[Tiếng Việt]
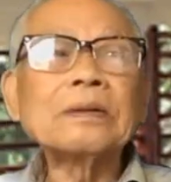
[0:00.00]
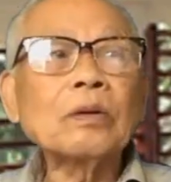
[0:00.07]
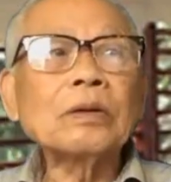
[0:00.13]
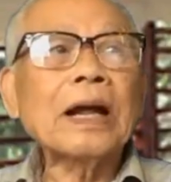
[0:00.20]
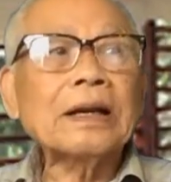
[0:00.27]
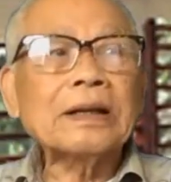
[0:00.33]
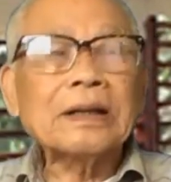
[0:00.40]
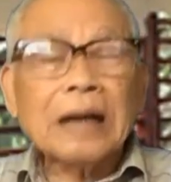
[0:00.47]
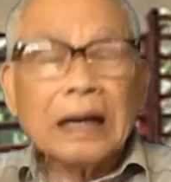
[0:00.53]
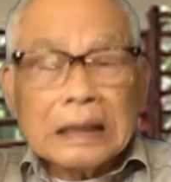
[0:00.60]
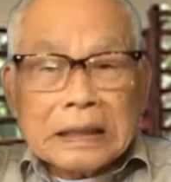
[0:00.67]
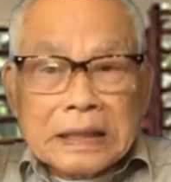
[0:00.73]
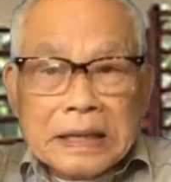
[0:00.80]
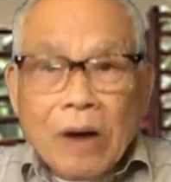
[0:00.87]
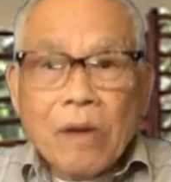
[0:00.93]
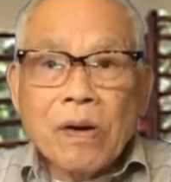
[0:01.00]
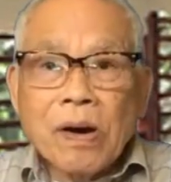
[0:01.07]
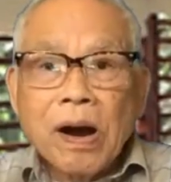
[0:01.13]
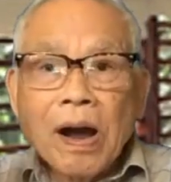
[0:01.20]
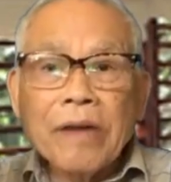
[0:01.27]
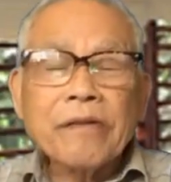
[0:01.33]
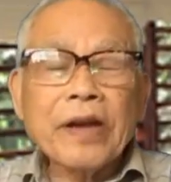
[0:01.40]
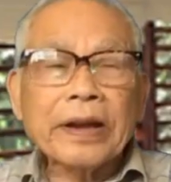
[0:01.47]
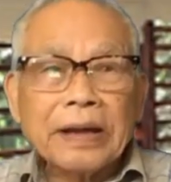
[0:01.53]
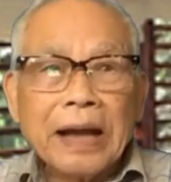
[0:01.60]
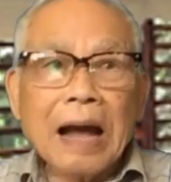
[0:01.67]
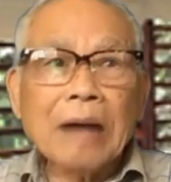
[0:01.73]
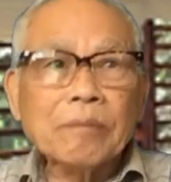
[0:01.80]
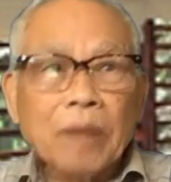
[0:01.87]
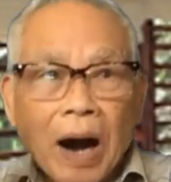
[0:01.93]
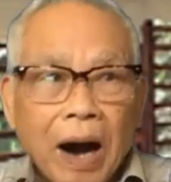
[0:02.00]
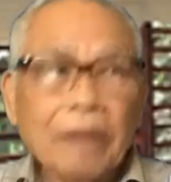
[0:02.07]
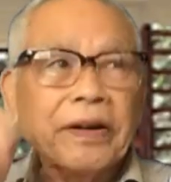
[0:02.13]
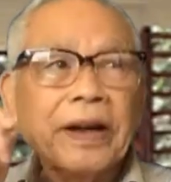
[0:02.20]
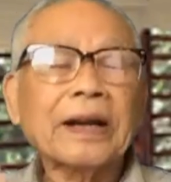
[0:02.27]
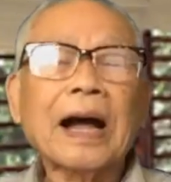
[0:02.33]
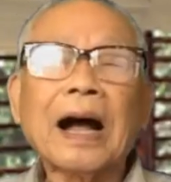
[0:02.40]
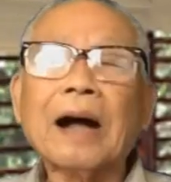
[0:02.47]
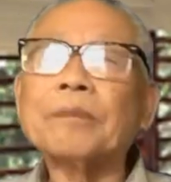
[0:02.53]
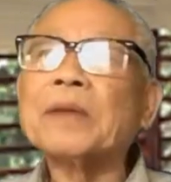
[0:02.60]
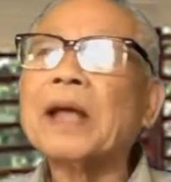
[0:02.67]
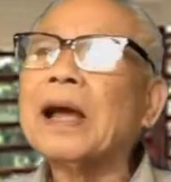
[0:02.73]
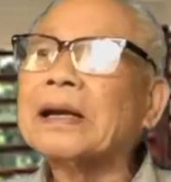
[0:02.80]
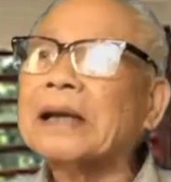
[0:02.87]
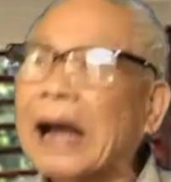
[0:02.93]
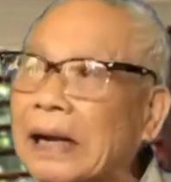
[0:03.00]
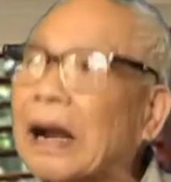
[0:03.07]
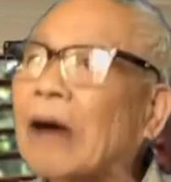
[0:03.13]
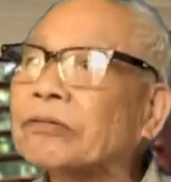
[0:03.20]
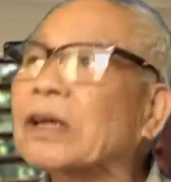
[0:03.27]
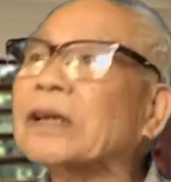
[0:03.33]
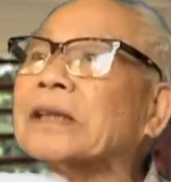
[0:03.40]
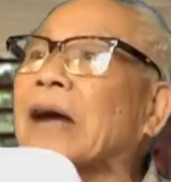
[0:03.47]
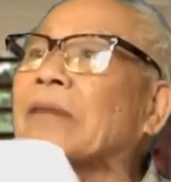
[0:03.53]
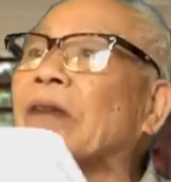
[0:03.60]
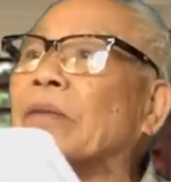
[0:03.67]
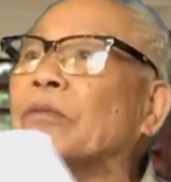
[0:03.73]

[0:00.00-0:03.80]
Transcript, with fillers: tôi thấy rất nhiều người Việt Nam ở Việt Nam đã đọc những tác